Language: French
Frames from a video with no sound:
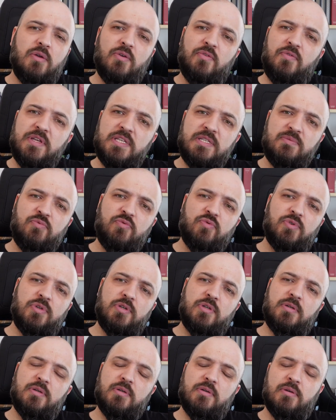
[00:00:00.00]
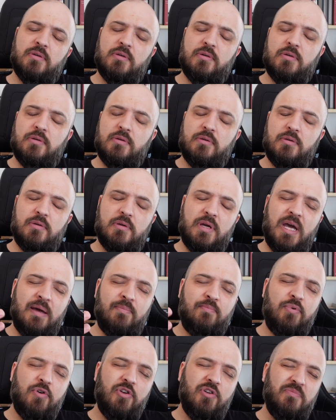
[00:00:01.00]
Facebook, euh,
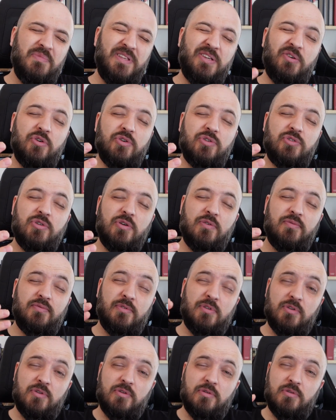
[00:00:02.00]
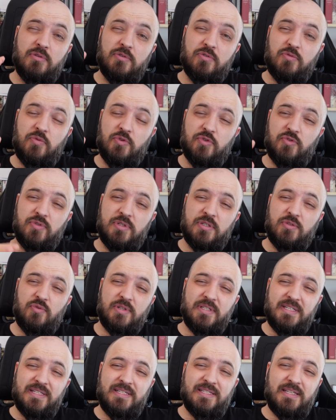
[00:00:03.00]
Apple, Microsoft, je, pense, que
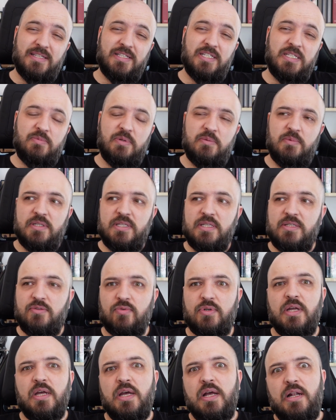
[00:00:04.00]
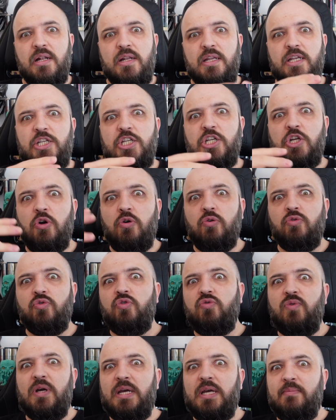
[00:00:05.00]
c'est ça si je dis pas de bêtises, donc les géants
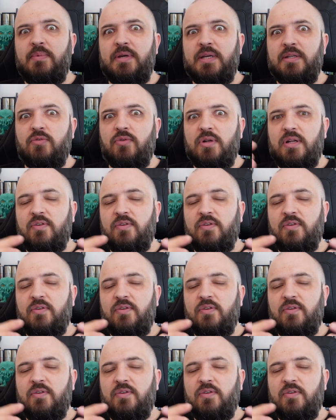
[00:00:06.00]
du web et de